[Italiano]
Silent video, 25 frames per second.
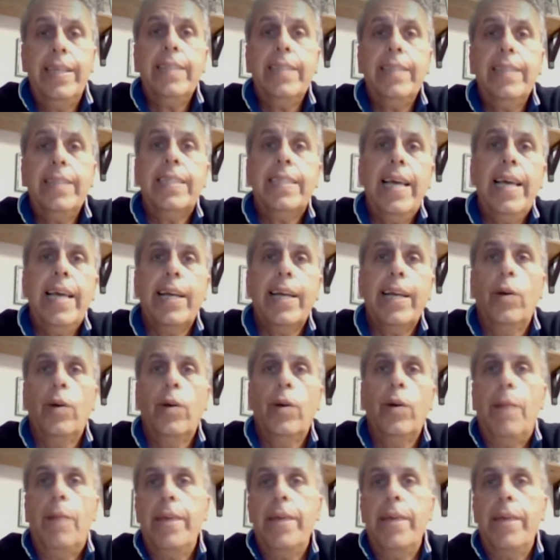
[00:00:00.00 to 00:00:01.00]
se il
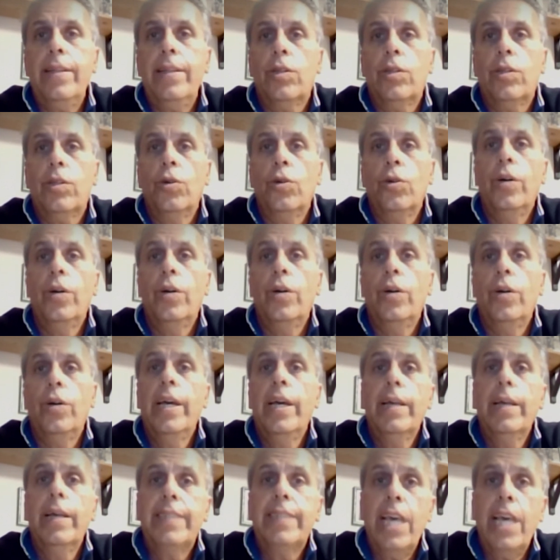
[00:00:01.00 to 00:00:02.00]
regolamento,
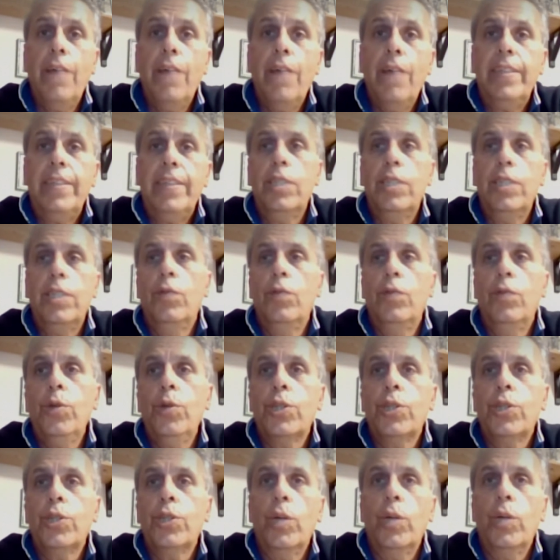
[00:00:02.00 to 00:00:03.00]
se io avessi dovuto
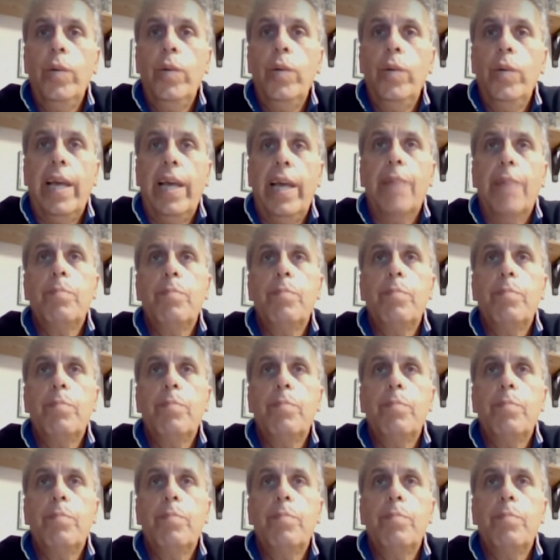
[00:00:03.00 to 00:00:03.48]
seguire